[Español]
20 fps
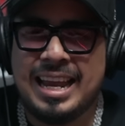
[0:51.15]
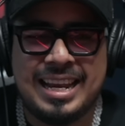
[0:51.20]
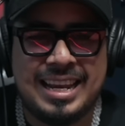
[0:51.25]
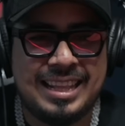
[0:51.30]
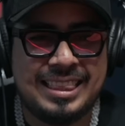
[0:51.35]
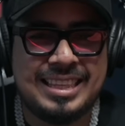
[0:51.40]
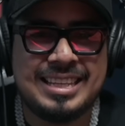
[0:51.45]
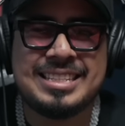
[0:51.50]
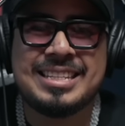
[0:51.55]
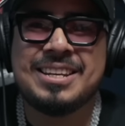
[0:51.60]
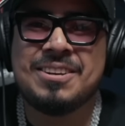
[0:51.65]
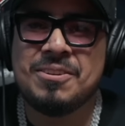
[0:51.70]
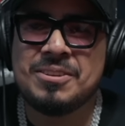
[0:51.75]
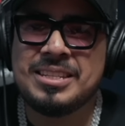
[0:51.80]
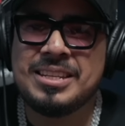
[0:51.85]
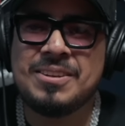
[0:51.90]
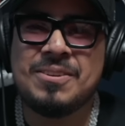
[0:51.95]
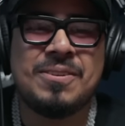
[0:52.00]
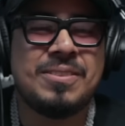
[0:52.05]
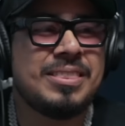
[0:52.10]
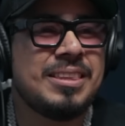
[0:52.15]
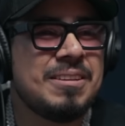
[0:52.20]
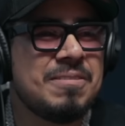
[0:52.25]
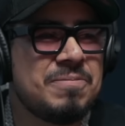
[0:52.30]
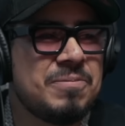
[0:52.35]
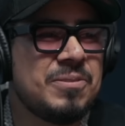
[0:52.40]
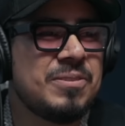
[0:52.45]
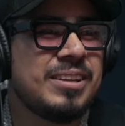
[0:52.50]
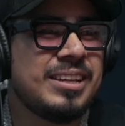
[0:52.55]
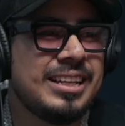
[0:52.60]
neta, si no se nota es
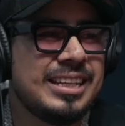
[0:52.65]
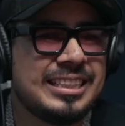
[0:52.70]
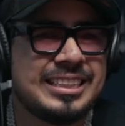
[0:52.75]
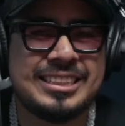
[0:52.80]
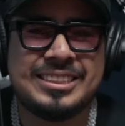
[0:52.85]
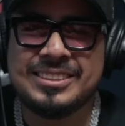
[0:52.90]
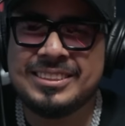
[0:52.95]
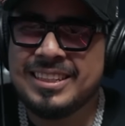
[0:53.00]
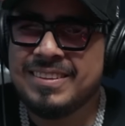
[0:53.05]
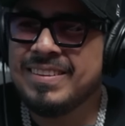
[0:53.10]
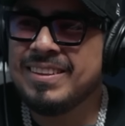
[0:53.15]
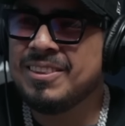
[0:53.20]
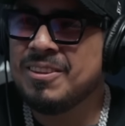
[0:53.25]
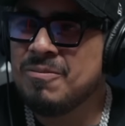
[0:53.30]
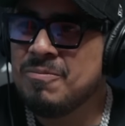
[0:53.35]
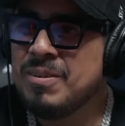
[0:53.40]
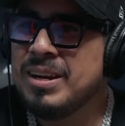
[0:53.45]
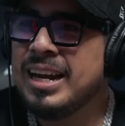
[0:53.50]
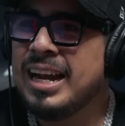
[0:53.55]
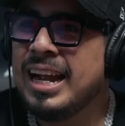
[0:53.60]
porque el Checho se aventó un buen